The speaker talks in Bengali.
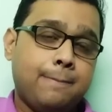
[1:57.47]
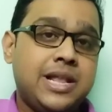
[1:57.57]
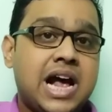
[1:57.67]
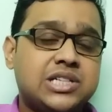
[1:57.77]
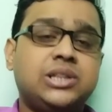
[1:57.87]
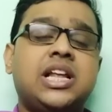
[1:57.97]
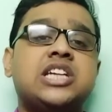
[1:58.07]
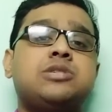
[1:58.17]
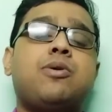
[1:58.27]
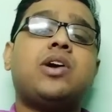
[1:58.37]
বিরাশি
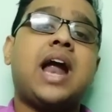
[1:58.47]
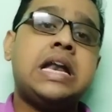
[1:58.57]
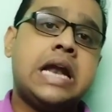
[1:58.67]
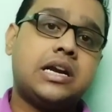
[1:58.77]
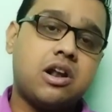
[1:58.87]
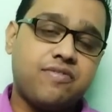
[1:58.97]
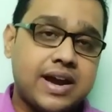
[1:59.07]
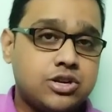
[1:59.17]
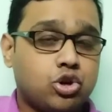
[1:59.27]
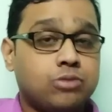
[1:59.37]
তিরাশি পাওয়া ক্যান্ডিডেটরাও
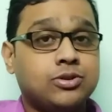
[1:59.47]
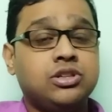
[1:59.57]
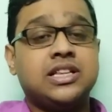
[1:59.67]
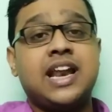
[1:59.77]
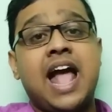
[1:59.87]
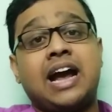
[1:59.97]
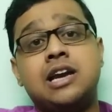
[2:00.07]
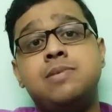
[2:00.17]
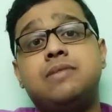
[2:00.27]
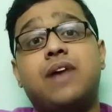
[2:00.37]
ফাইট করবে যদি তাদের
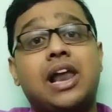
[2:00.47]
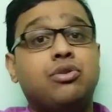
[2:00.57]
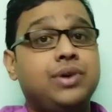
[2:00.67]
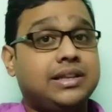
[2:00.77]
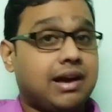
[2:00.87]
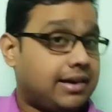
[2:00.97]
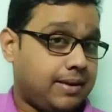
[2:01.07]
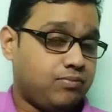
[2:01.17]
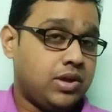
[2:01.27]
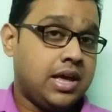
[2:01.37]
একাডেমিক ভালো হয়ে
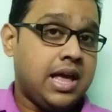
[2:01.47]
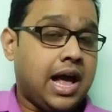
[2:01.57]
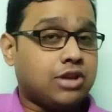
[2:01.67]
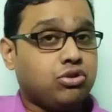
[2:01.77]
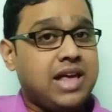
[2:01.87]
থাকে আর